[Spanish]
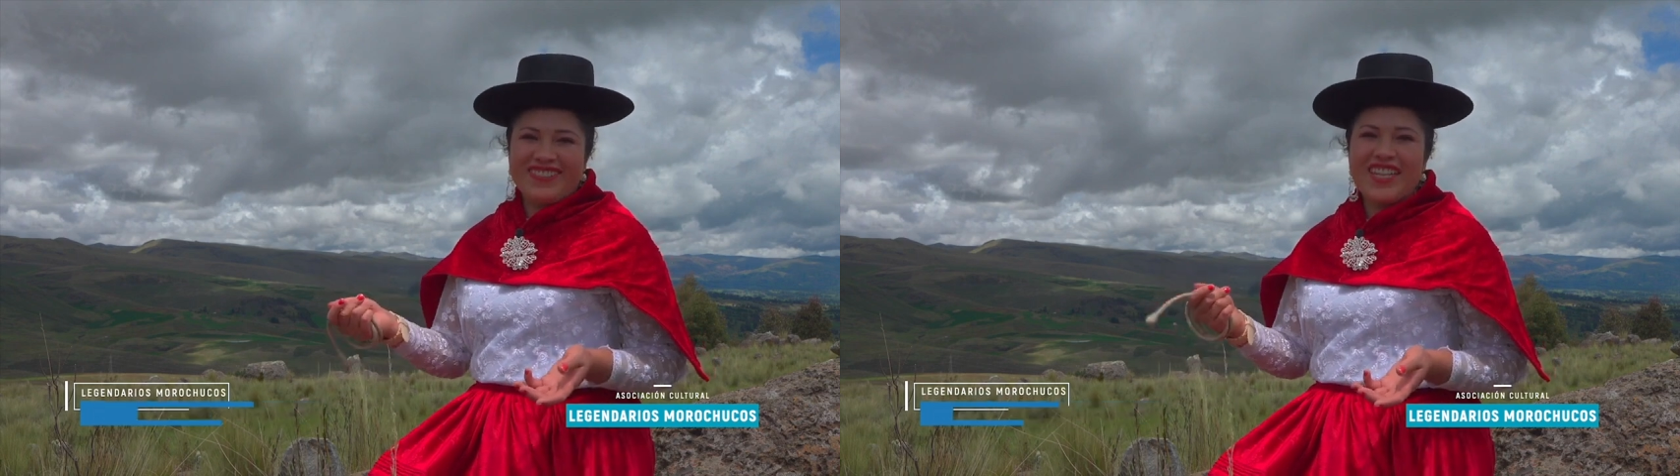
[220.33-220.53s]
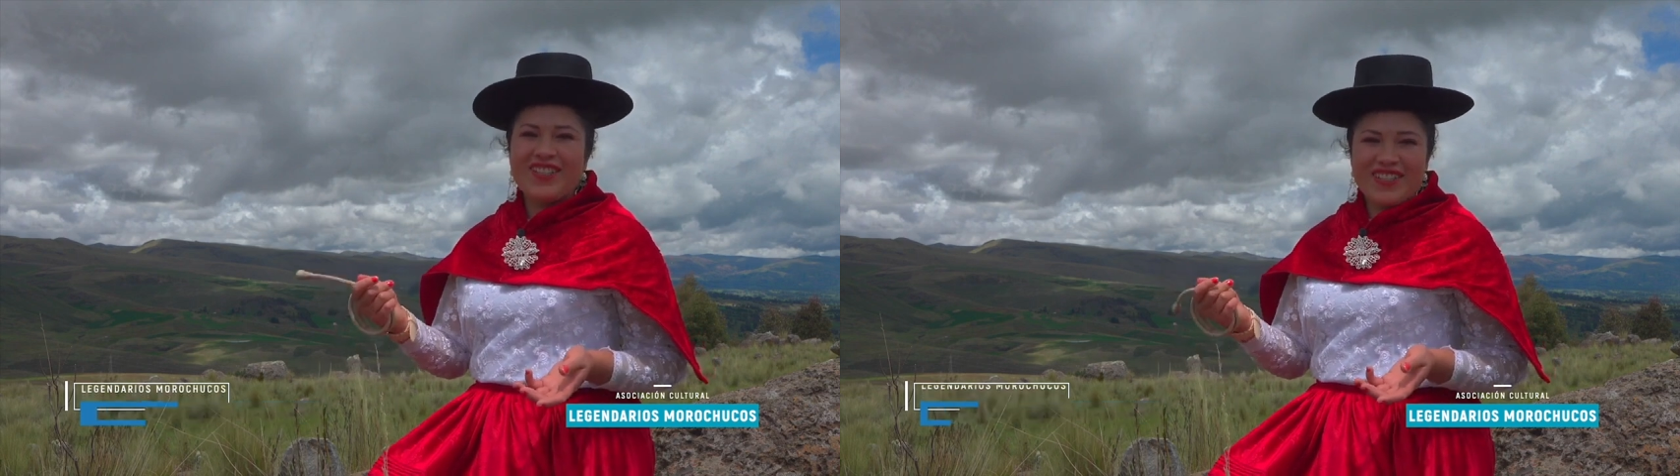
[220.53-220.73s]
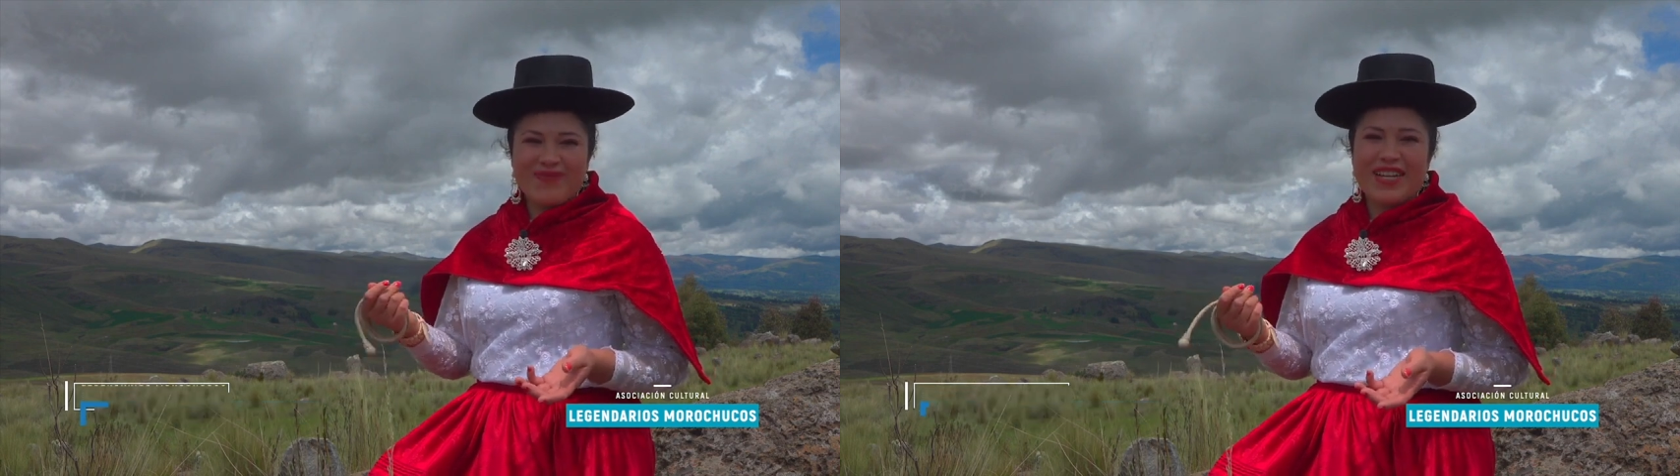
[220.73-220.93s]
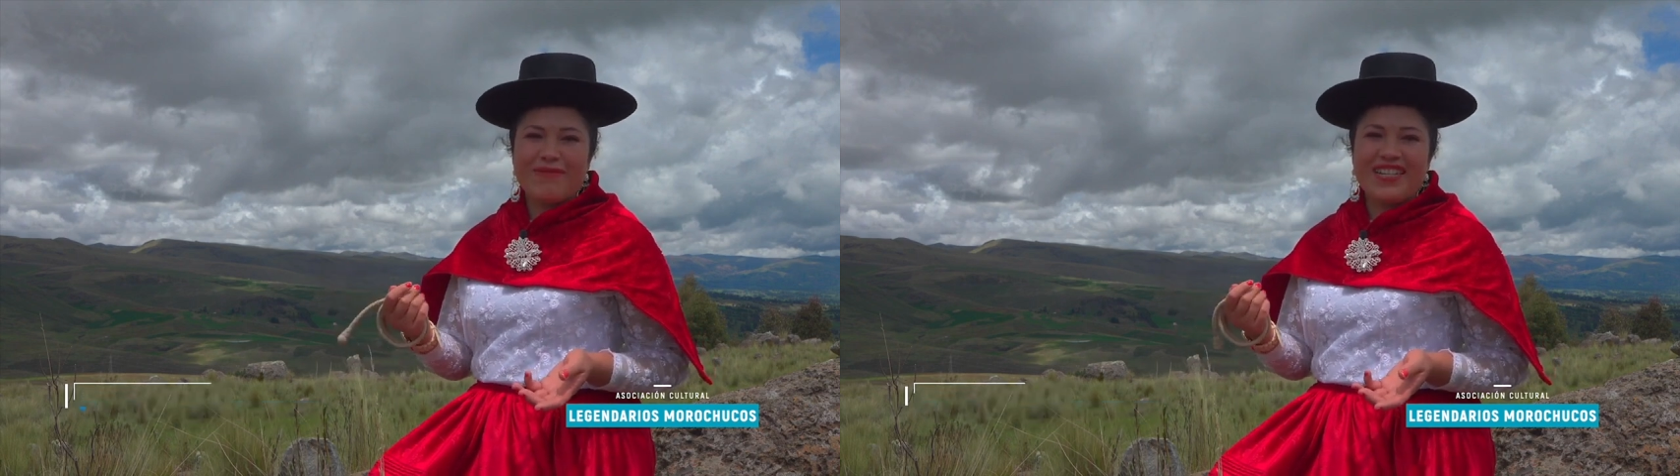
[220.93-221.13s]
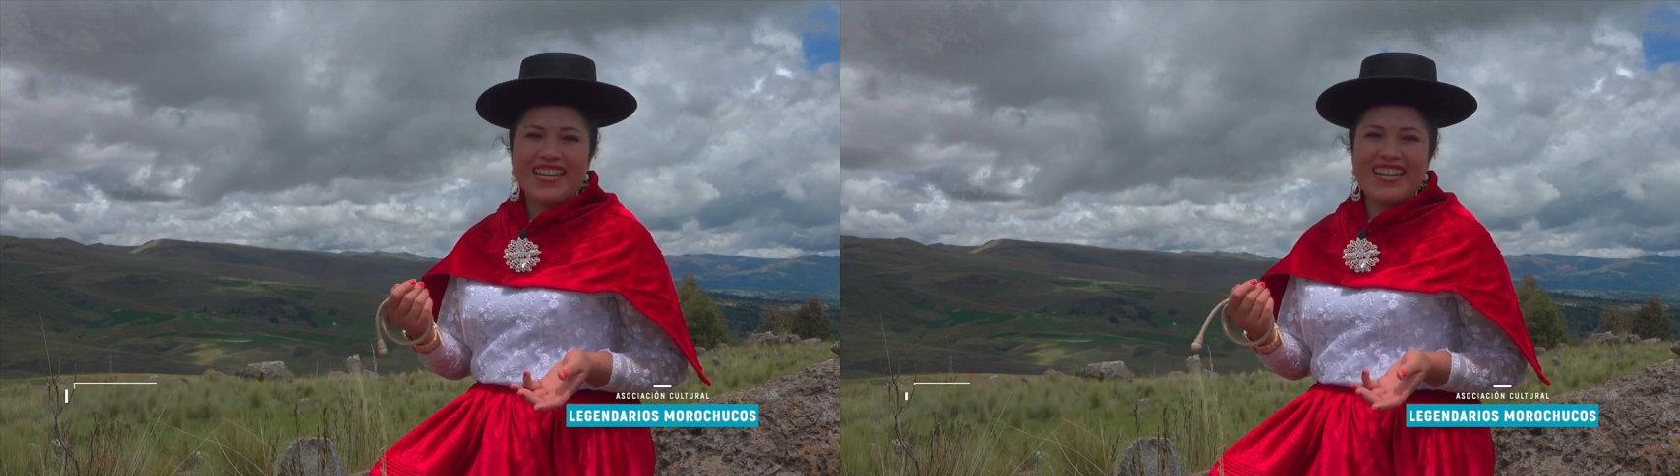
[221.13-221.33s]
Eso es para
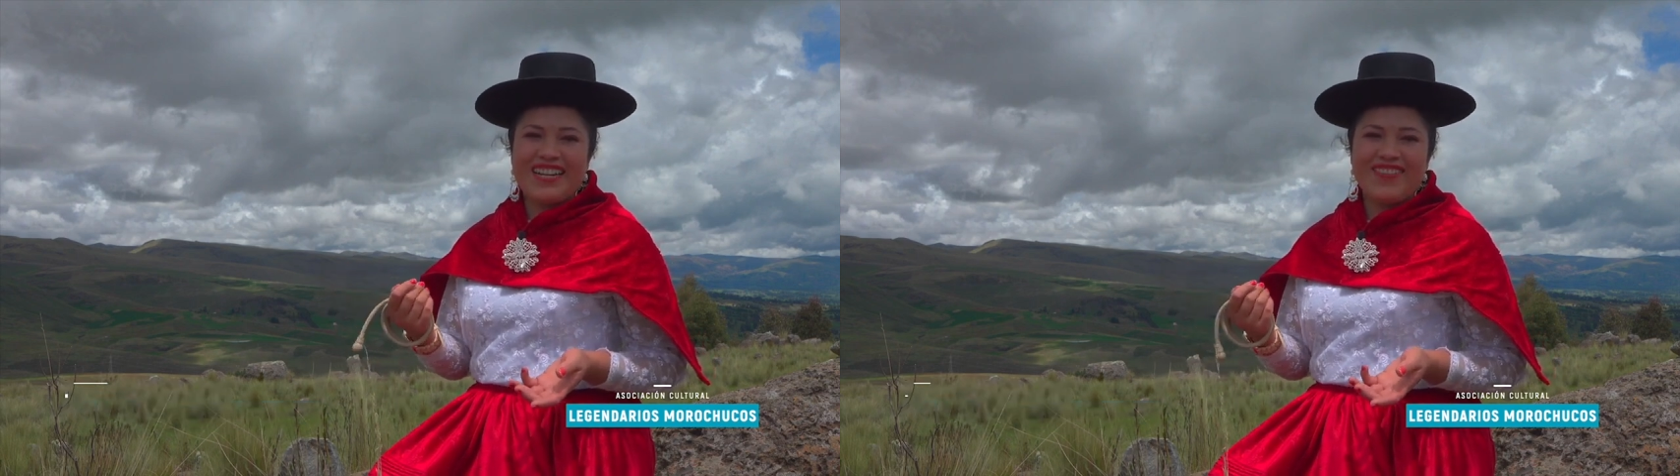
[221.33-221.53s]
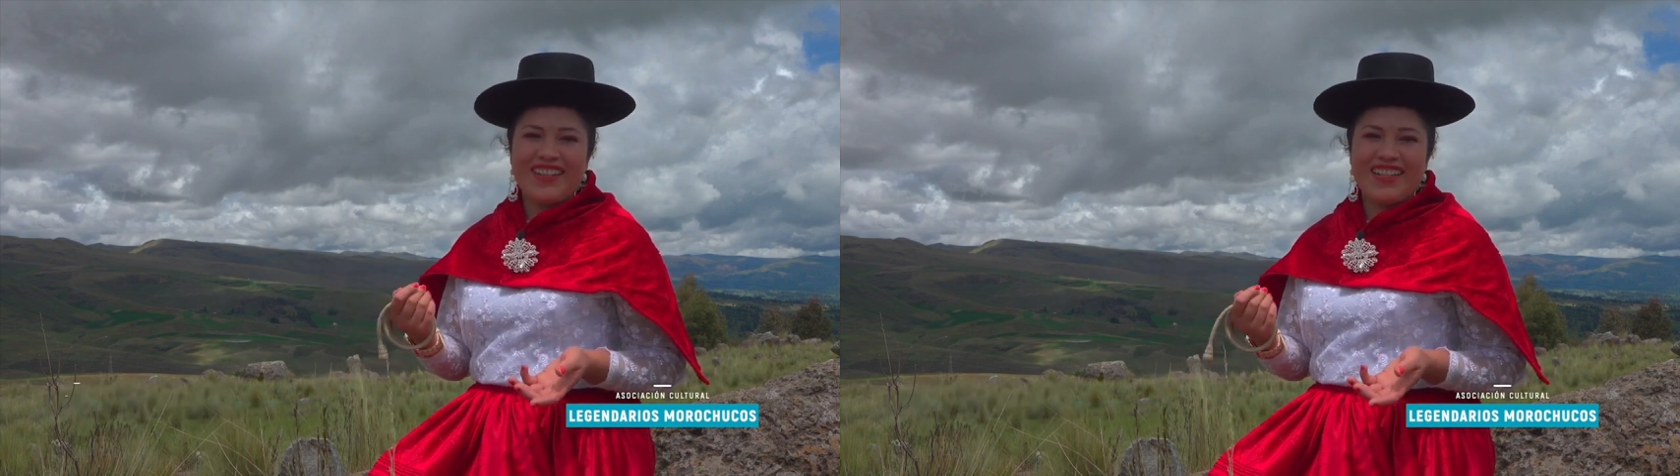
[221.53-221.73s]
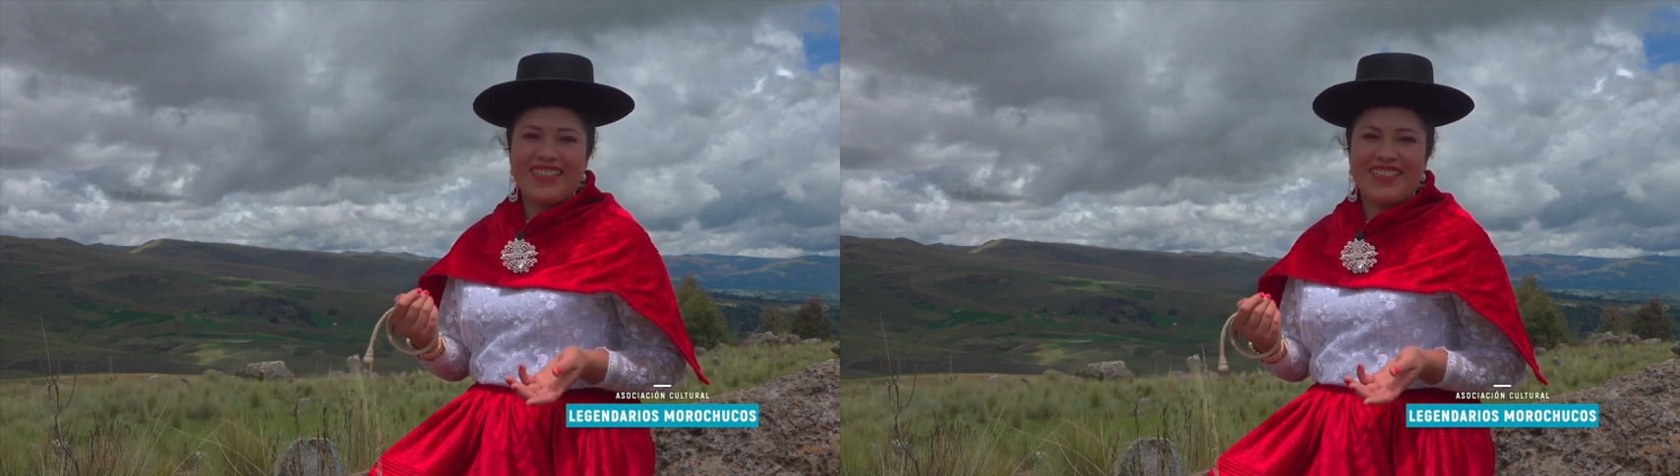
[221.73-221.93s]
mí carnaval.